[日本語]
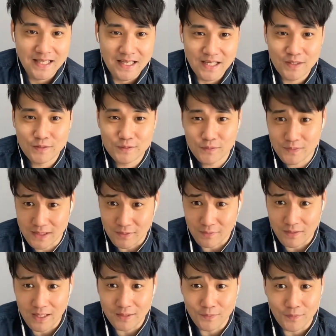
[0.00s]
エクゾディアの
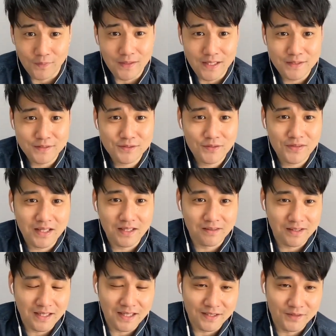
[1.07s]
カード、エクゾディアの
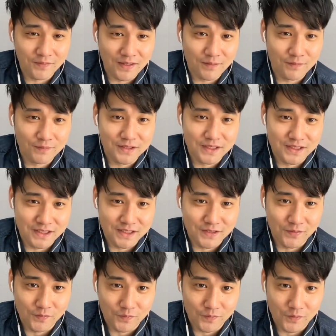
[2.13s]
カードが欲しい
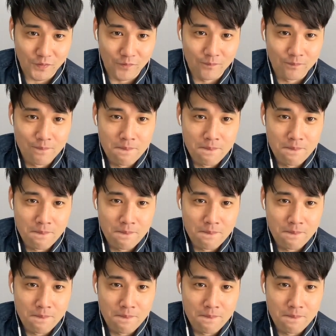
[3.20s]
のと、